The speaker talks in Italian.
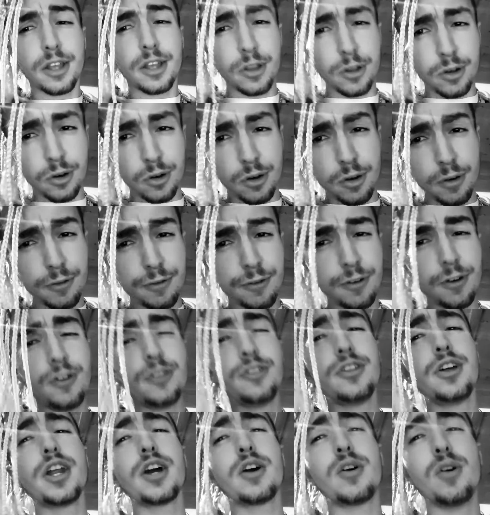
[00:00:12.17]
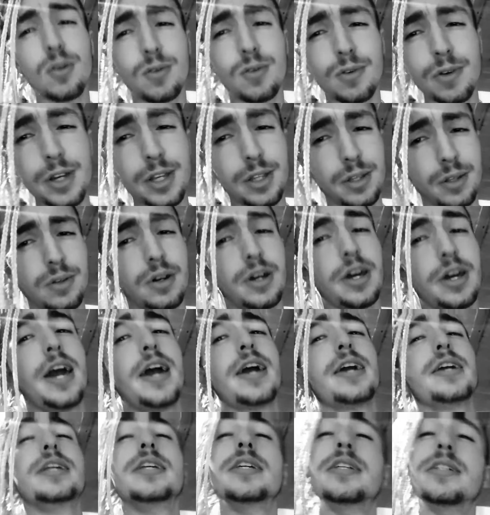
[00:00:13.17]
non confondere col quinto che
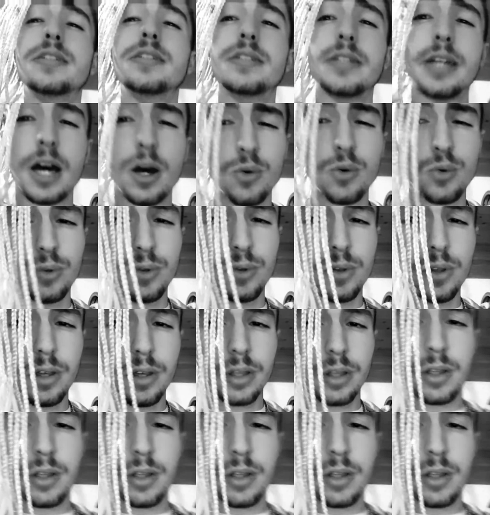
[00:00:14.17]
è In The Hood